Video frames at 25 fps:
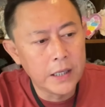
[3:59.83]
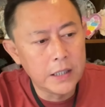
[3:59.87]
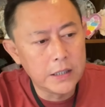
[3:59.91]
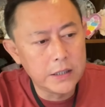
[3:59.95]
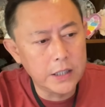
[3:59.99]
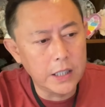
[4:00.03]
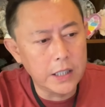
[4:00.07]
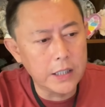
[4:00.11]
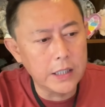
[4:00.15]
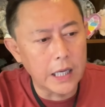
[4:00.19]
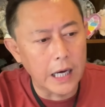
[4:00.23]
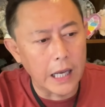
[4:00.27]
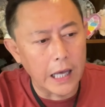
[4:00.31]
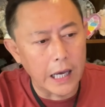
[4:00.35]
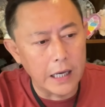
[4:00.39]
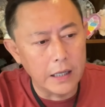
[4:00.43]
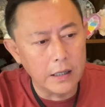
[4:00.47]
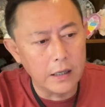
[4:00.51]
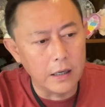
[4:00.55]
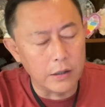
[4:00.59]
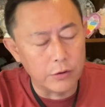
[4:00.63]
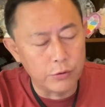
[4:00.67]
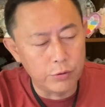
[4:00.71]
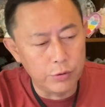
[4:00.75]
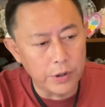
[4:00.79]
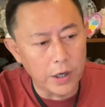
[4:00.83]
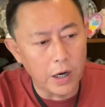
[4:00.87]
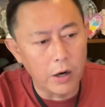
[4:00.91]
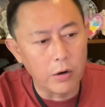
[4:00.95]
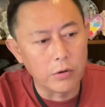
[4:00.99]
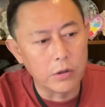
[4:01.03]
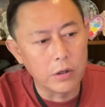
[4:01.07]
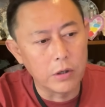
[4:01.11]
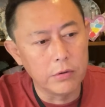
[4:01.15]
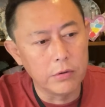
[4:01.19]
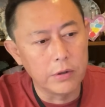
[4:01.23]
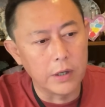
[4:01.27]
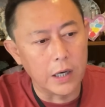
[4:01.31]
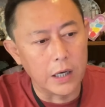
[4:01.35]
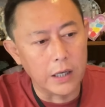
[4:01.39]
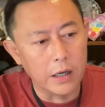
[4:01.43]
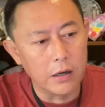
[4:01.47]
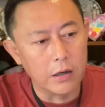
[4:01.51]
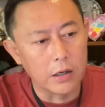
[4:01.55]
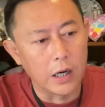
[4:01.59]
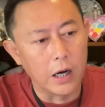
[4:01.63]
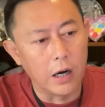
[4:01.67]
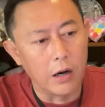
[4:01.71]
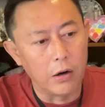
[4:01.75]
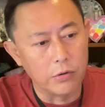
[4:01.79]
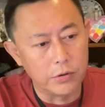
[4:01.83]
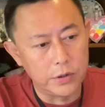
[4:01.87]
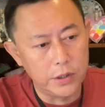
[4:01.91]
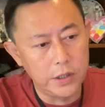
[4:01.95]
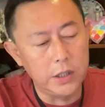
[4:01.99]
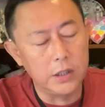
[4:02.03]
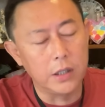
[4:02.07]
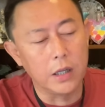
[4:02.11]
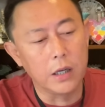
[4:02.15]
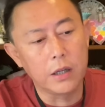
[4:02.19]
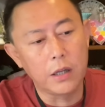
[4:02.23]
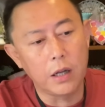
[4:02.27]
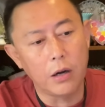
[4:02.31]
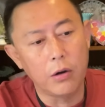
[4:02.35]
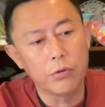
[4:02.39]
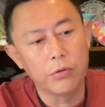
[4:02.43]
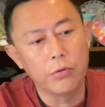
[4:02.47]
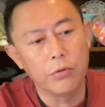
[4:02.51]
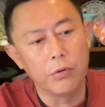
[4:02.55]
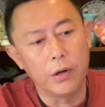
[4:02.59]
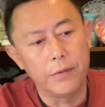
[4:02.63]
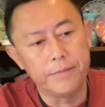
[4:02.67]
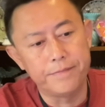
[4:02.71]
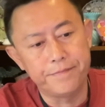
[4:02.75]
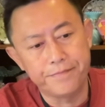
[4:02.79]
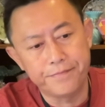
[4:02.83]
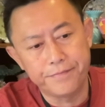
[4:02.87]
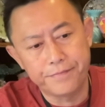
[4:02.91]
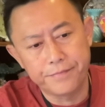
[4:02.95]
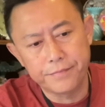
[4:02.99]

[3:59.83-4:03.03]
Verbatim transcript: 接下来呢，去澳呢要考技能操作。